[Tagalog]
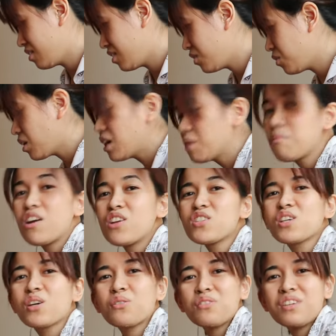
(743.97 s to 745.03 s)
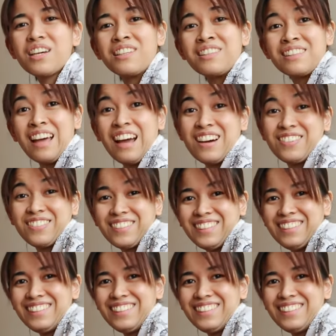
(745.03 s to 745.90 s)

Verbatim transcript: Mukhang meron sa Korean Town.